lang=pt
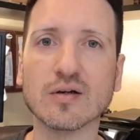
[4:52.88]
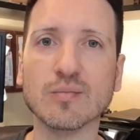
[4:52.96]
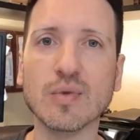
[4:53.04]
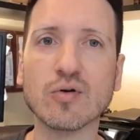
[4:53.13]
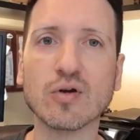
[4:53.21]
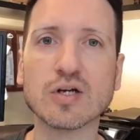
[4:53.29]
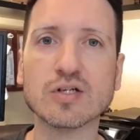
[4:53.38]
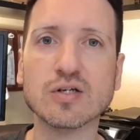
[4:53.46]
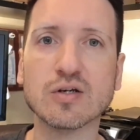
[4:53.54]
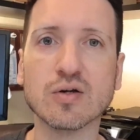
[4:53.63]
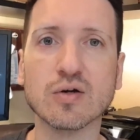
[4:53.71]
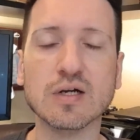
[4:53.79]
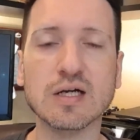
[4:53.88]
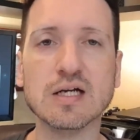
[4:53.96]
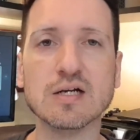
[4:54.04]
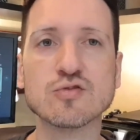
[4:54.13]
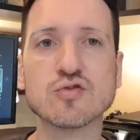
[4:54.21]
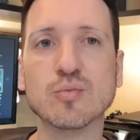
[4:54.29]
bem colocadinho aqui, ó,
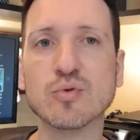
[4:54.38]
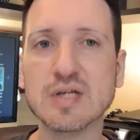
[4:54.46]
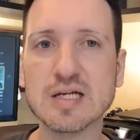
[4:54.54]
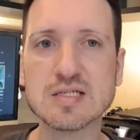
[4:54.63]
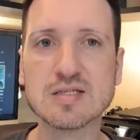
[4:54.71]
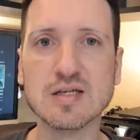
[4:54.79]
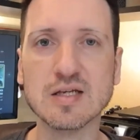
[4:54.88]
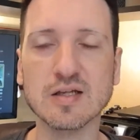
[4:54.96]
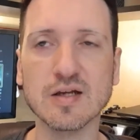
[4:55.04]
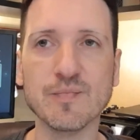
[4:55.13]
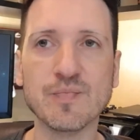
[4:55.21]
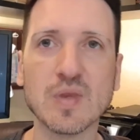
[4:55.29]
sobre o Dead City, né?